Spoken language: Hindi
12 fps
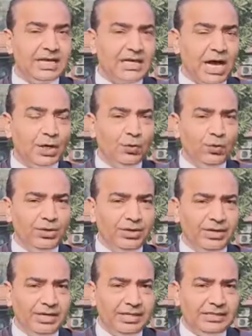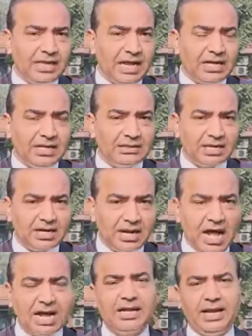यह कानून इतना
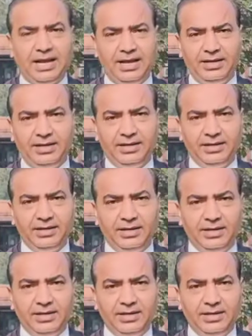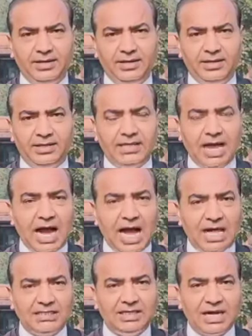खतरनाक है कि
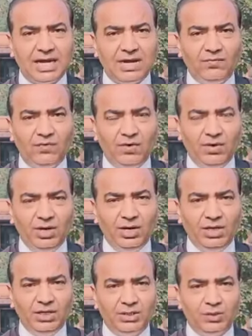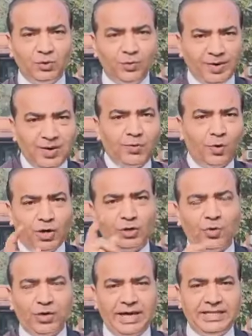आज अगर वो सुप्रीम
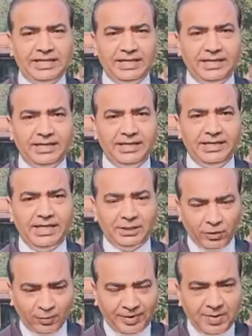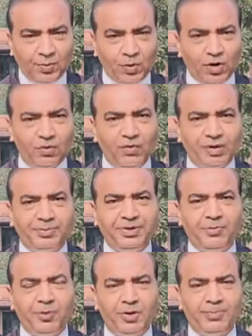कोर्ट को कह दे ये सुप्रीम कोर्ट वक्फ
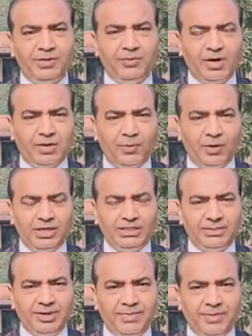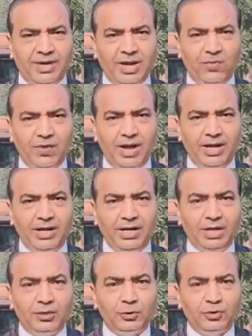की बोर्ड पे वक्फ बोर्ड की जमीन पे बना हुआ है
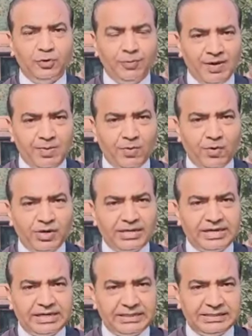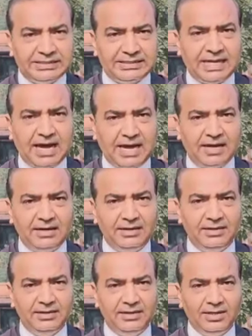तो सुप्रीम कोर्ट के रजिस्ट्रार